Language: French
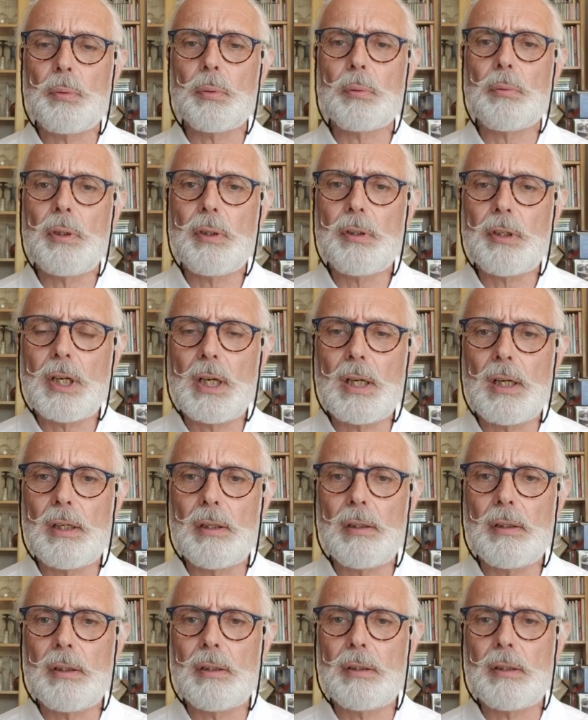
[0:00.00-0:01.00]
sur une
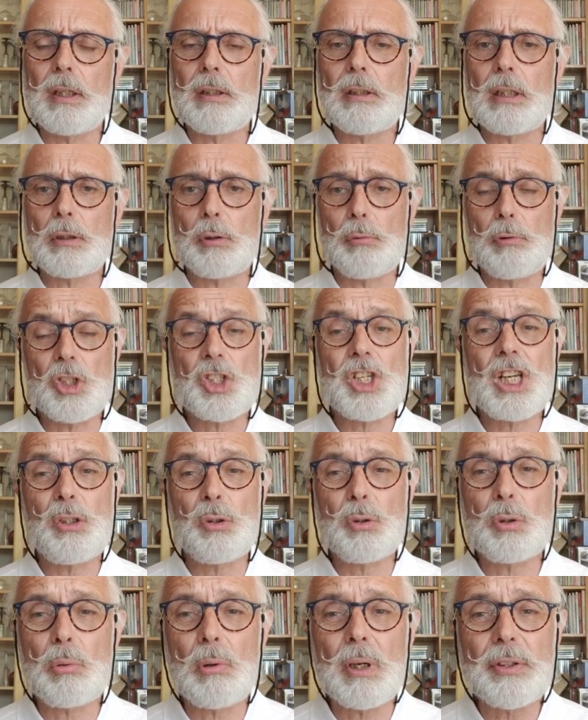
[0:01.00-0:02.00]
échelle. C'est une échelle
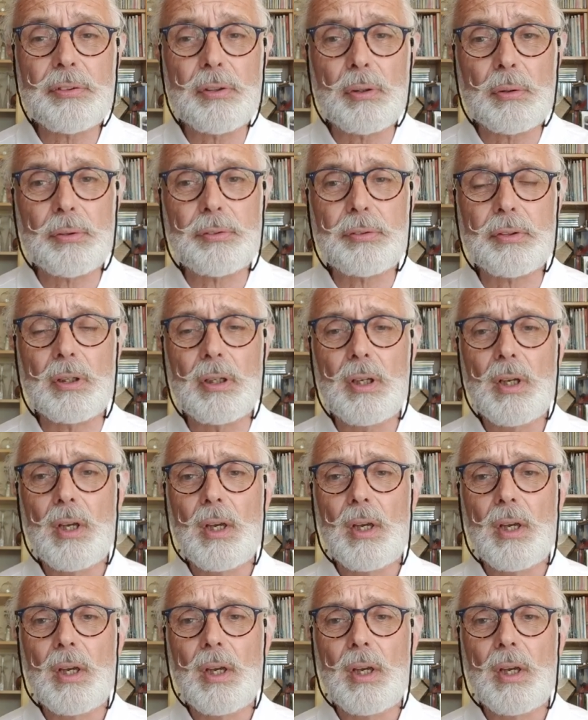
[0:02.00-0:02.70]
de croissance.